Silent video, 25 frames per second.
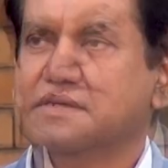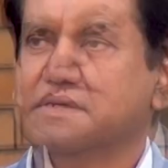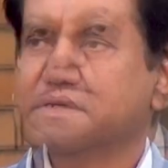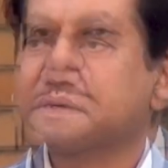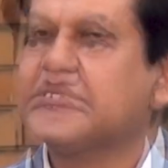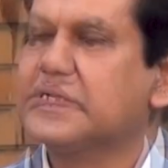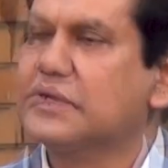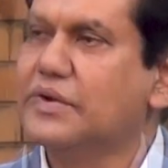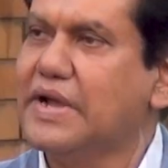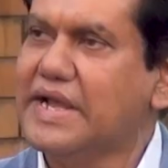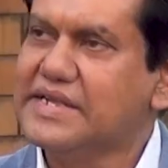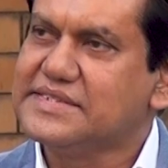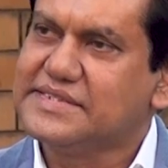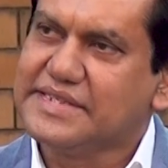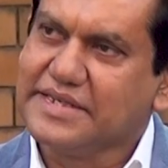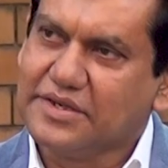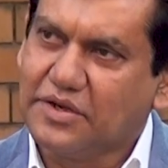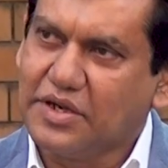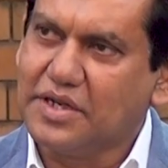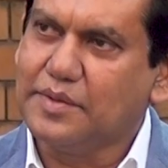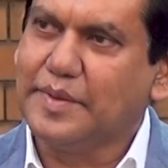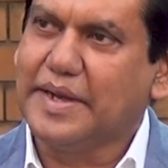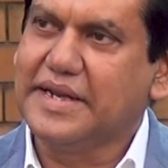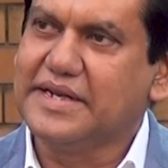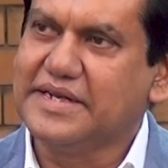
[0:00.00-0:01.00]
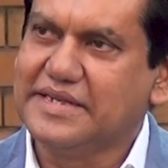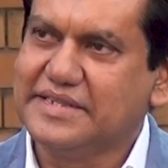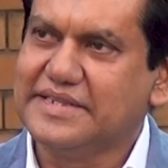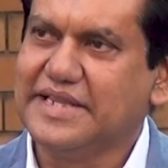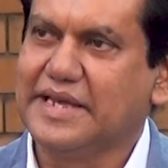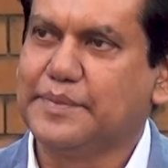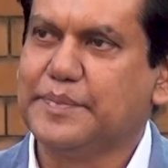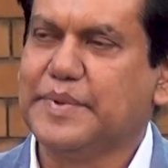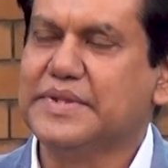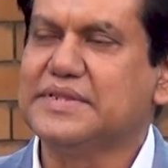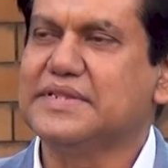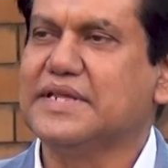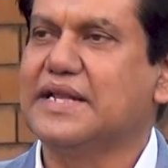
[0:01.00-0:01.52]
সেটাও আইনশৃঙ্খলা বাহিনী
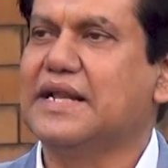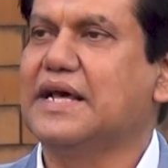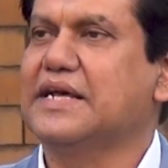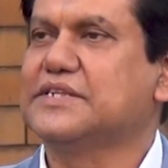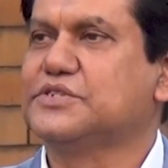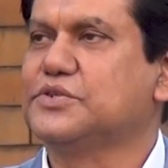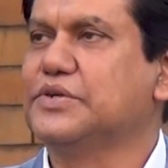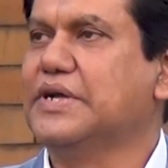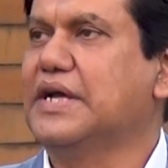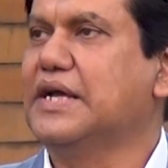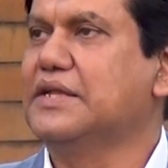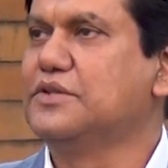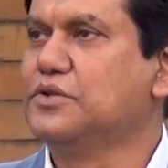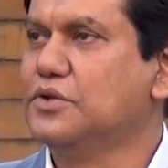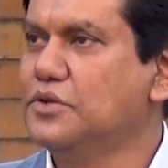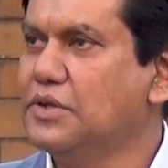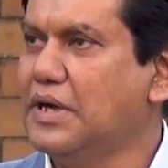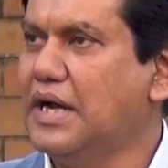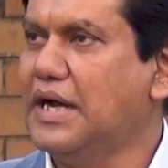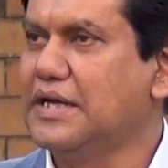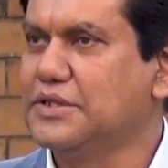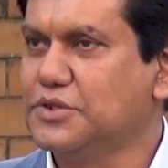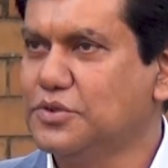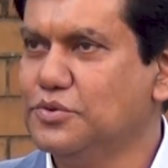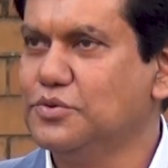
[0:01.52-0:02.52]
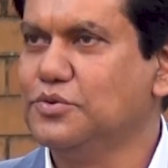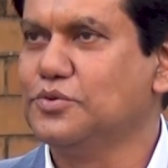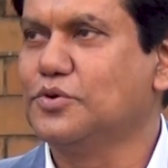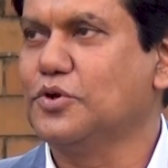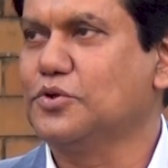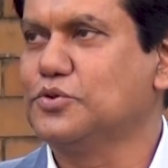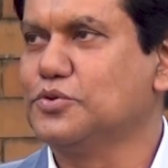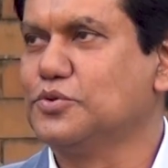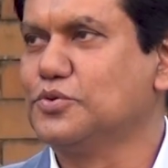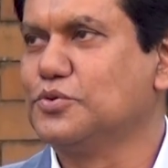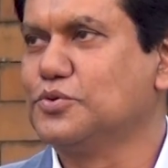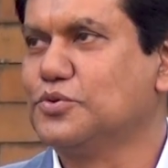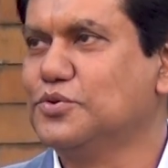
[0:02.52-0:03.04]
দেখবেন তারা আসলে আদৌ আদৌ
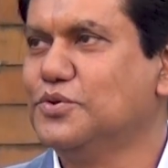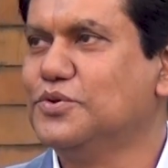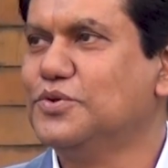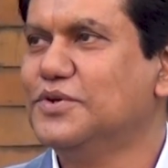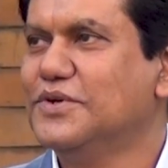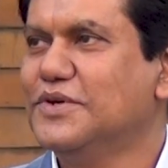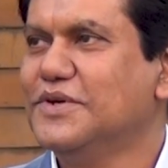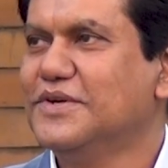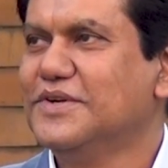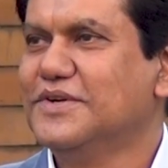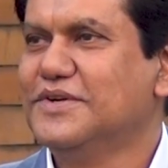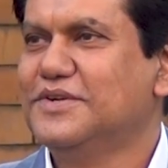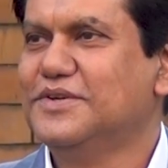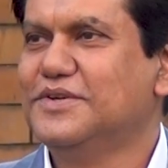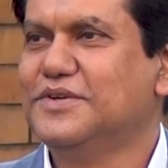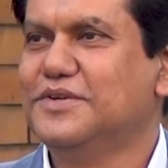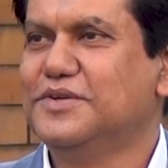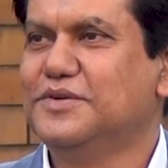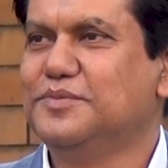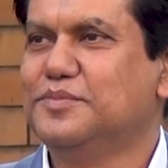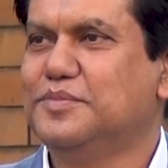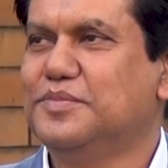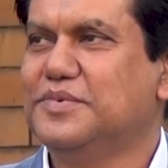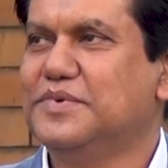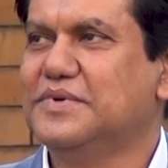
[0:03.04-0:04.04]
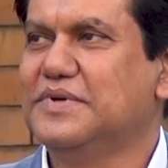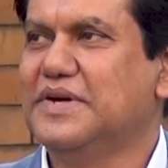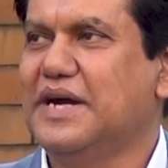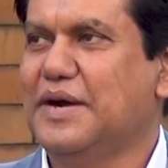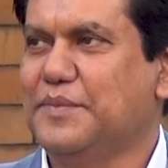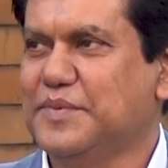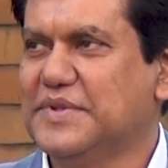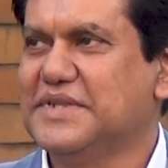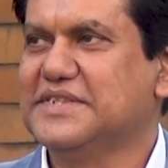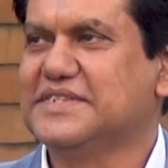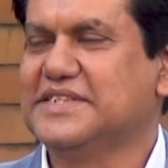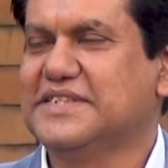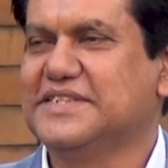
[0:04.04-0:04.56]
কতটুকু
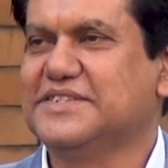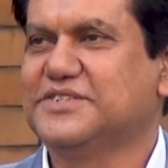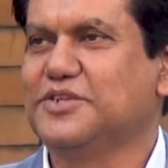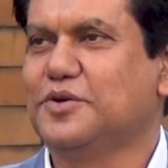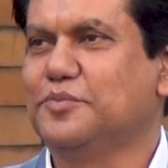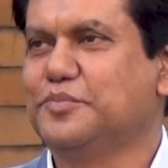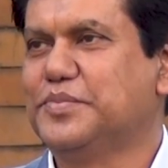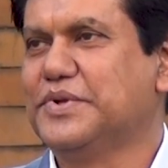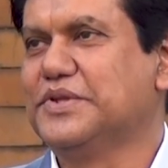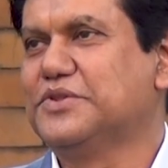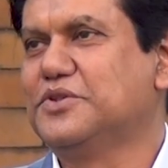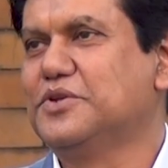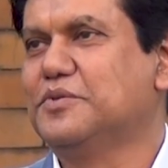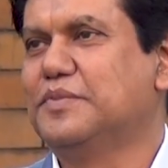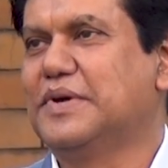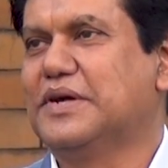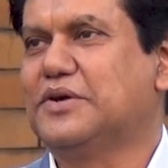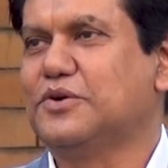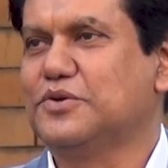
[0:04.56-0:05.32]
আমাদের সাথে সম্পৃক্ত বা